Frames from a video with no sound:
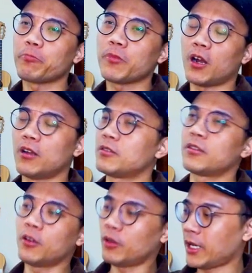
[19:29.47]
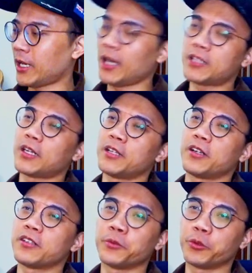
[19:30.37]
好了，这个后来拉拉杂杂
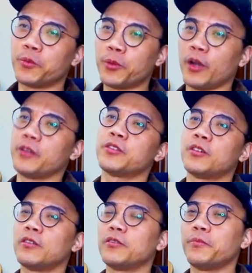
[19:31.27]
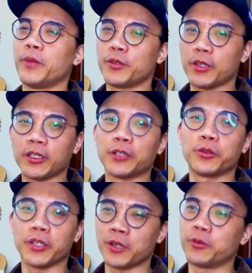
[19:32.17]
讲了这么多，不好意思哦，没有教太多
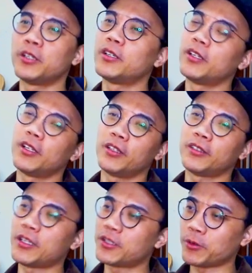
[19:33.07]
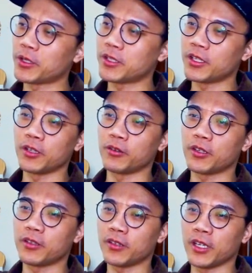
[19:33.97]
的英文但希望今天有
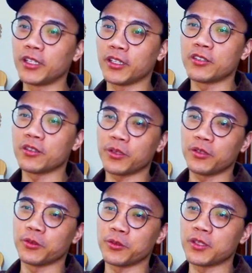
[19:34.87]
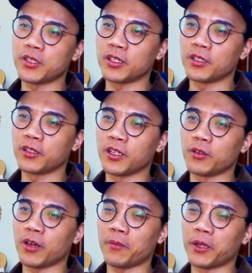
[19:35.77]
给你点什么。我觉得今天的内
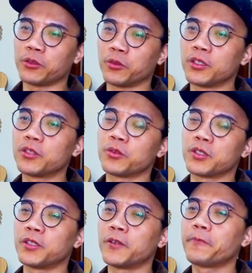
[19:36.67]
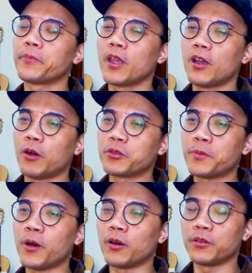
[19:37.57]
容还蛮多的，说真的。好，我是
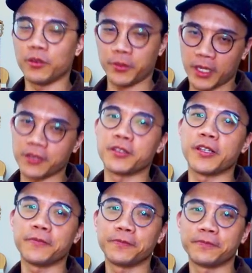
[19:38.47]
Paul，我们下次见。